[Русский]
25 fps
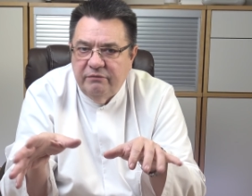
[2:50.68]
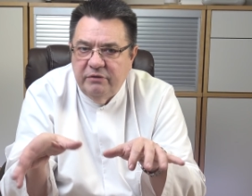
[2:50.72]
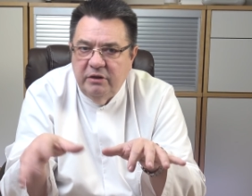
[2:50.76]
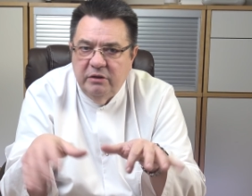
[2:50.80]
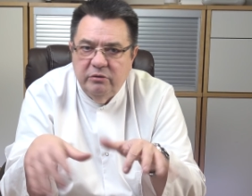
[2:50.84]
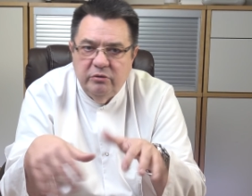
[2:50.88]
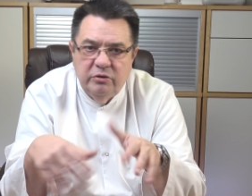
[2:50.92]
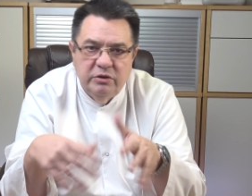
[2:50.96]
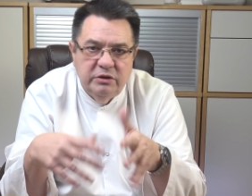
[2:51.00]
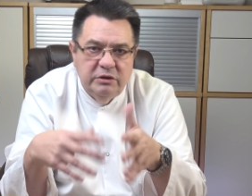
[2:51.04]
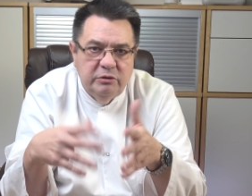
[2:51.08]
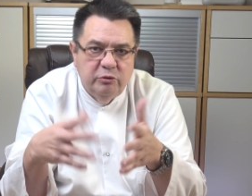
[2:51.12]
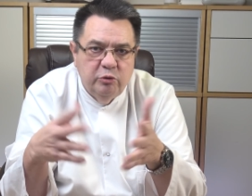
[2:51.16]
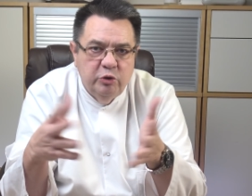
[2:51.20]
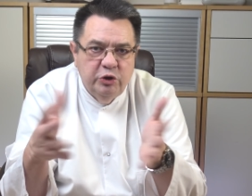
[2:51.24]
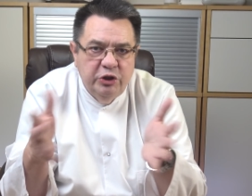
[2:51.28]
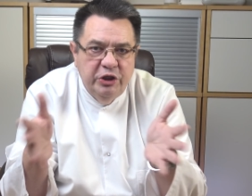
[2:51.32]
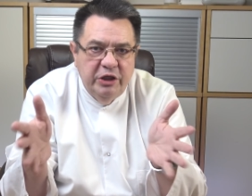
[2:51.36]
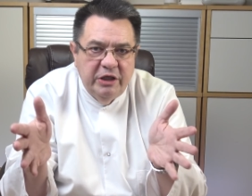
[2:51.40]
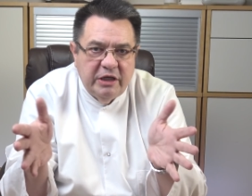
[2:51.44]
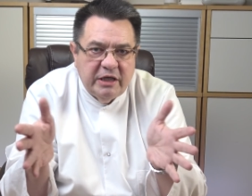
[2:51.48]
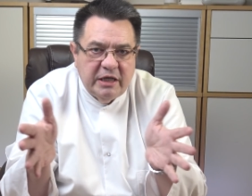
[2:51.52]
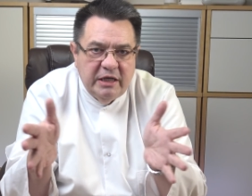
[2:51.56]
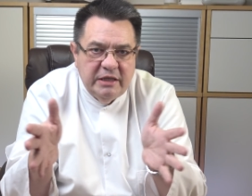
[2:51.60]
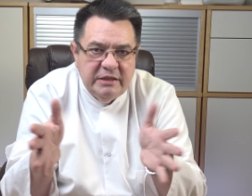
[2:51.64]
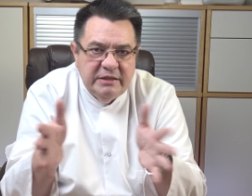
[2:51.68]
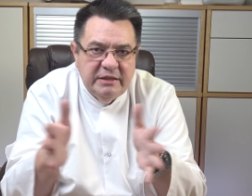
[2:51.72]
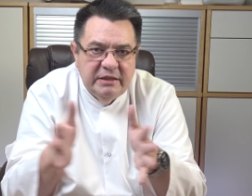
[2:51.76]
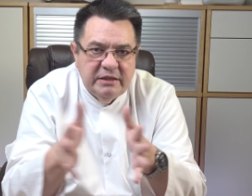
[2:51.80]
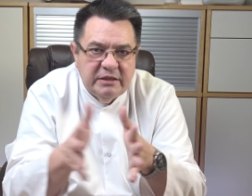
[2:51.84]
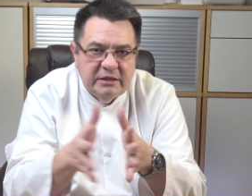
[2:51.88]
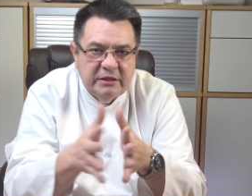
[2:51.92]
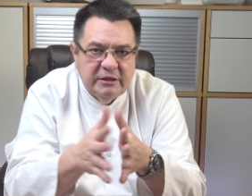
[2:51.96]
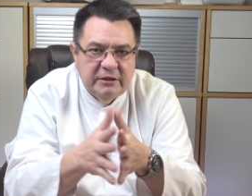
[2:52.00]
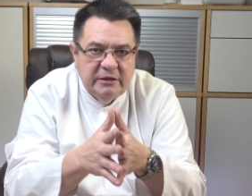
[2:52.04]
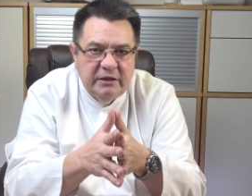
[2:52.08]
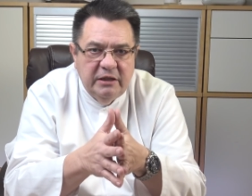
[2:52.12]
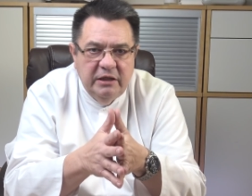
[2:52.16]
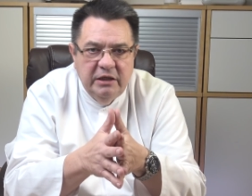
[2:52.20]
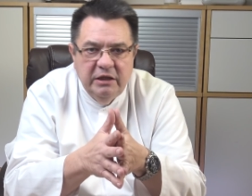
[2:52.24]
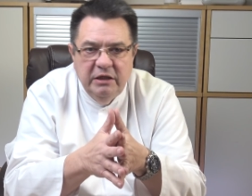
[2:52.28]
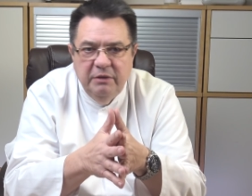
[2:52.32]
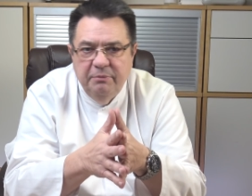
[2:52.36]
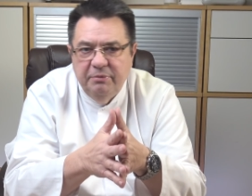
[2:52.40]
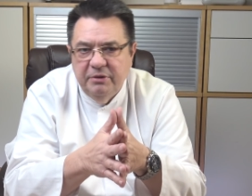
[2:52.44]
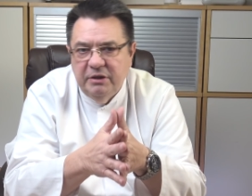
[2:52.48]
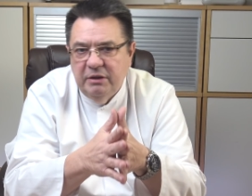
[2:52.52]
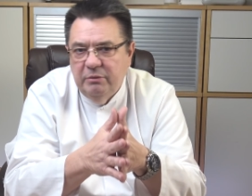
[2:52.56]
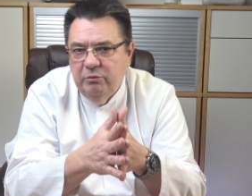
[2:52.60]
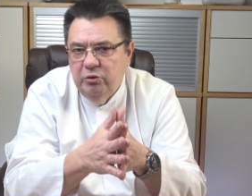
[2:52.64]
Да? То есть уже разница. Да? И
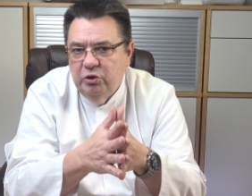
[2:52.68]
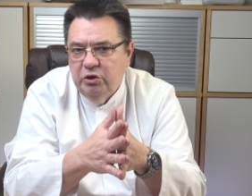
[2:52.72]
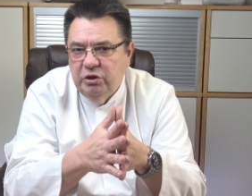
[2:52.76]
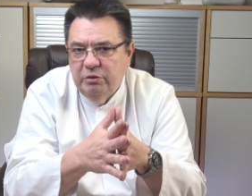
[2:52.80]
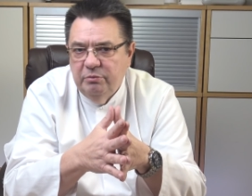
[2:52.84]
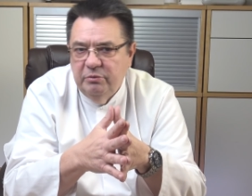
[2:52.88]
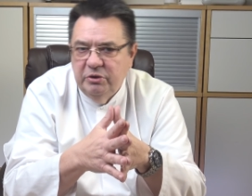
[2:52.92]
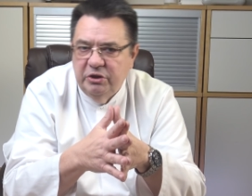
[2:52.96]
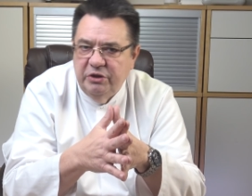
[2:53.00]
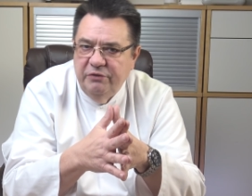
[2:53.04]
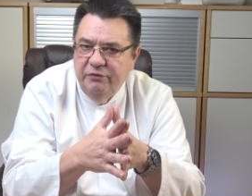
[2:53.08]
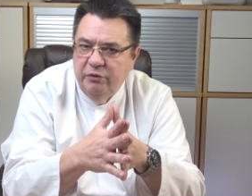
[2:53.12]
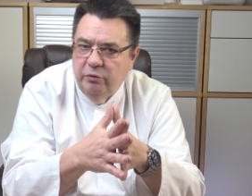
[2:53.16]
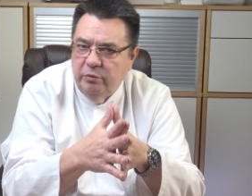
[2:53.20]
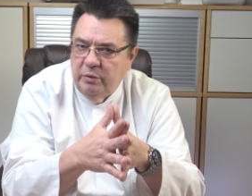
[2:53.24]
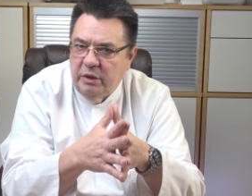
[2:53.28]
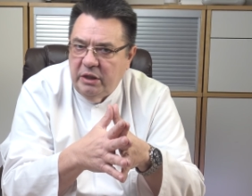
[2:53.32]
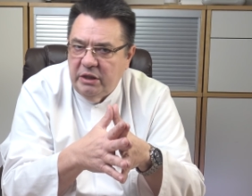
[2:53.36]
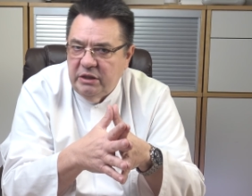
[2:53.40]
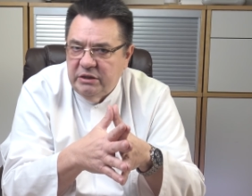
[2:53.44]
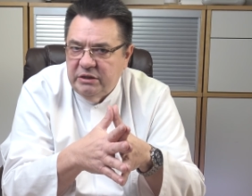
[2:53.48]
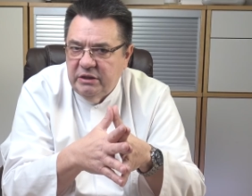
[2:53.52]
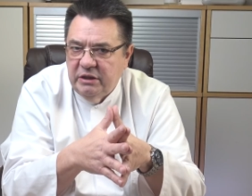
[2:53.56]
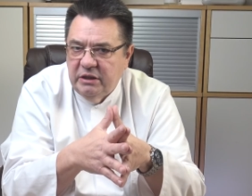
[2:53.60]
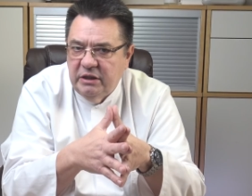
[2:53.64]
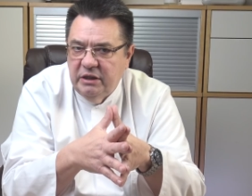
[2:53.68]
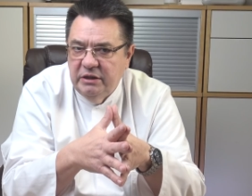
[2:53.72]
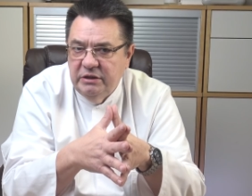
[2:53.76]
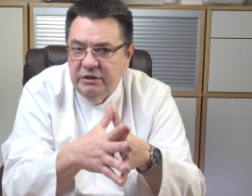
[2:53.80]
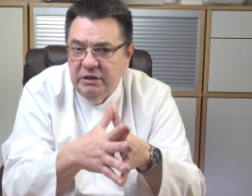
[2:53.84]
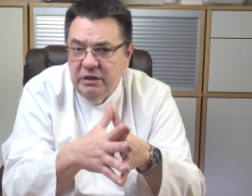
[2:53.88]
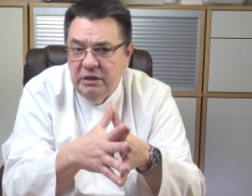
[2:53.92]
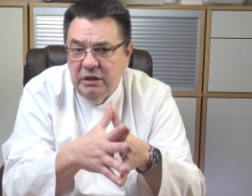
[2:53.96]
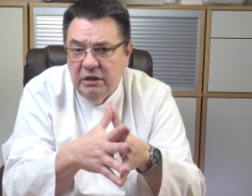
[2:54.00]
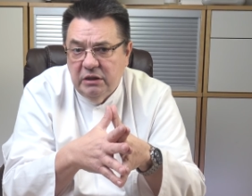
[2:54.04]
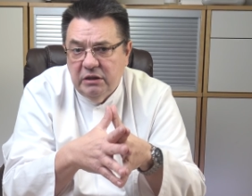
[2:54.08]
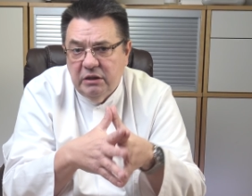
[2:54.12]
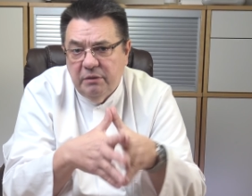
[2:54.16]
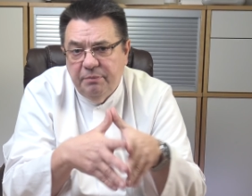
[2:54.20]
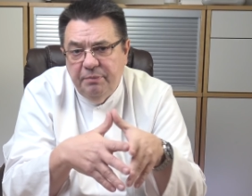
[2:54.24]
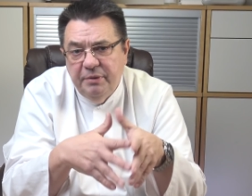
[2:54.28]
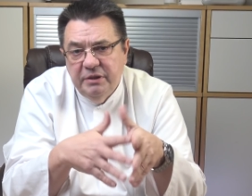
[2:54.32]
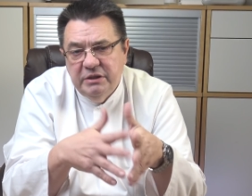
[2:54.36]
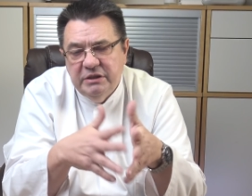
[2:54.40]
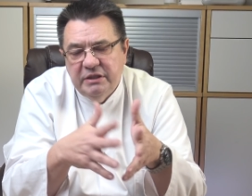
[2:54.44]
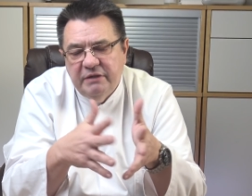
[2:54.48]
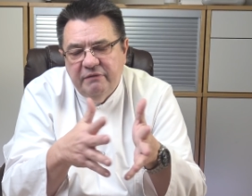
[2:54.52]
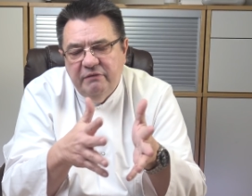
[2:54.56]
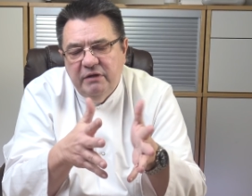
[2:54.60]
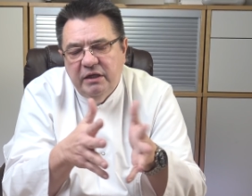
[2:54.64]
не потому, что мы живем на разных континентах,
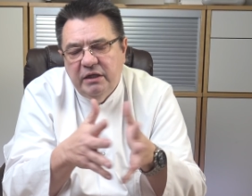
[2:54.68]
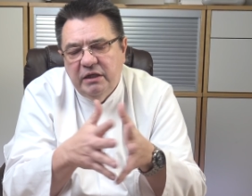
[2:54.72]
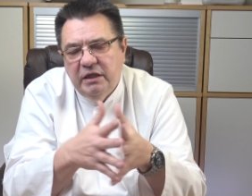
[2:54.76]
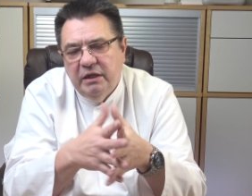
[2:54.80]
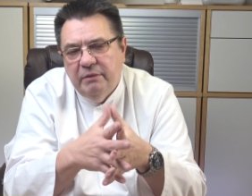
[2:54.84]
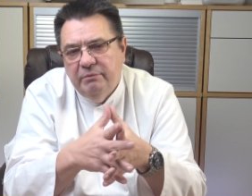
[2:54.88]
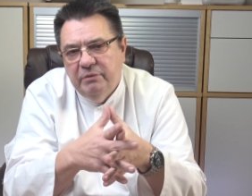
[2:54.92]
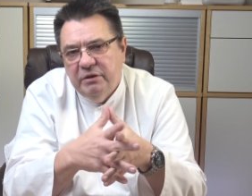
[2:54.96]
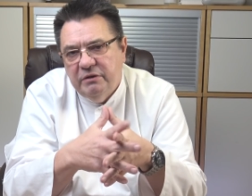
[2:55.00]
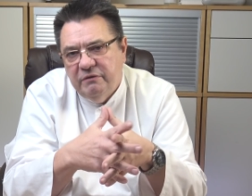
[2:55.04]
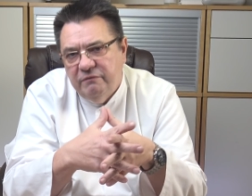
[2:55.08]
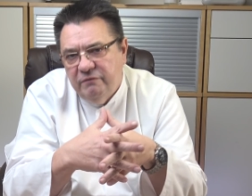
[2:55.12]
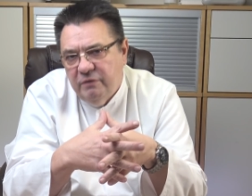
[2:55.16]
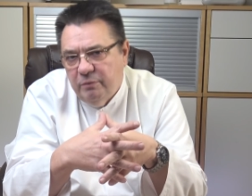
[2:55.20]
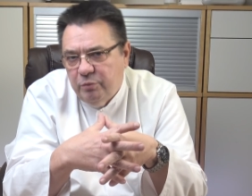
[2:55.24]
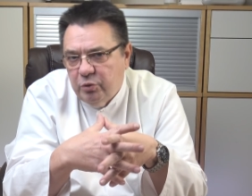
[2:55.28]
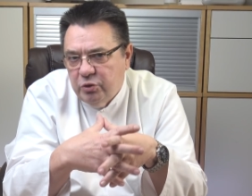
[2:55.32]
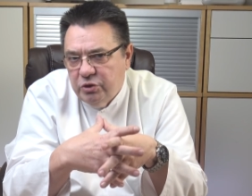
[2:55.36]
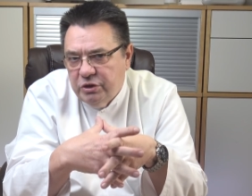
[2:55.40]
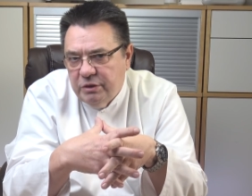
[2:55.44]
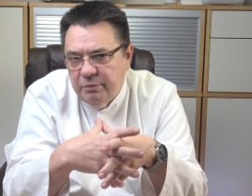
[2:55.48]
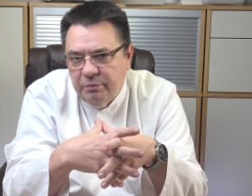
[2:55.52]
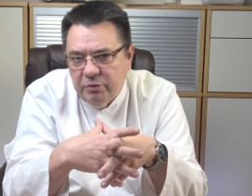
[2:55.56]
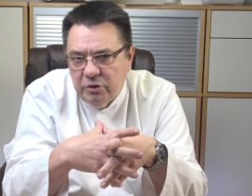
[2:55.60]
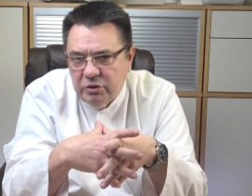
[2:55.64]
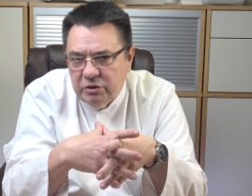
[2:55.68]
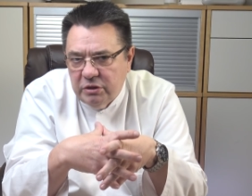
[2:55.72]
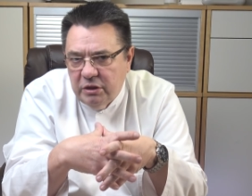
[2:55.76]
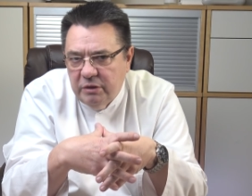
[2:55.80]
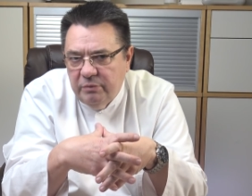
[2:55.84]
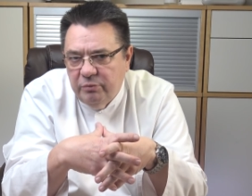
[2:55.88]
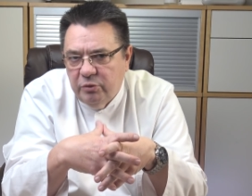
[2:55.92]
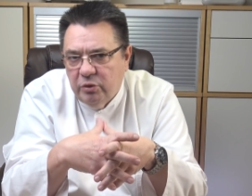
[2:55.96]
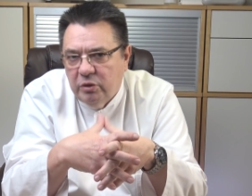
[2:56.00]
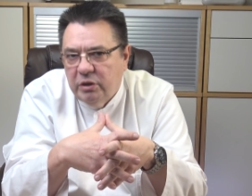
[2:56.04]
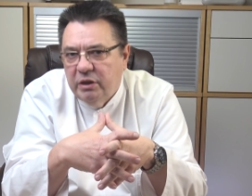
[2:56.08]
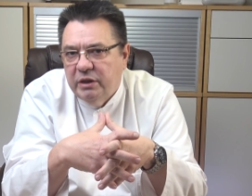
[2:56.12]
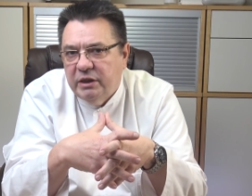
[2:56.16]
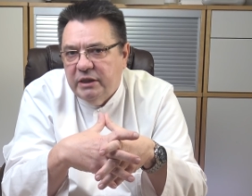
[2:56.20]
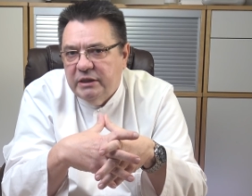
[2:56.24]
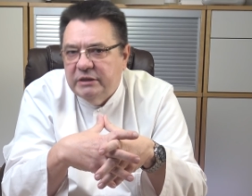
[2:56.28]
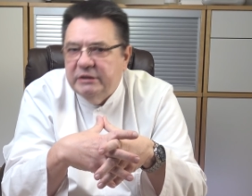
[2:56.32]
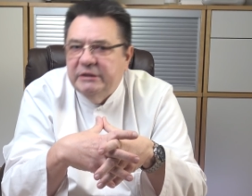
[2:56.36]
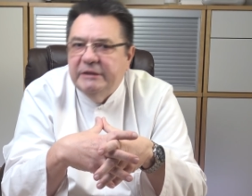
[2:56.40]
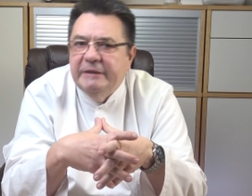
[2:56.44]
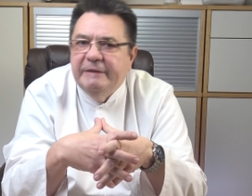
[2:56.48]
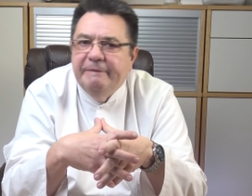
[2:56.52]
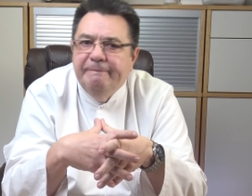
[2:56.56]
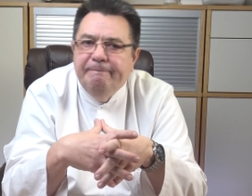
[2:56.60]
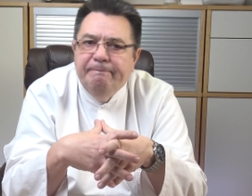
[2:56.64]
представления об этом вопросе просто немного
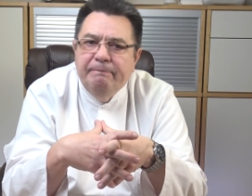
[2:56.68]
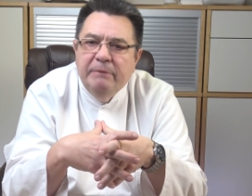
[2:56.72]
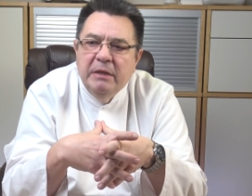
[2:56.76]
разные.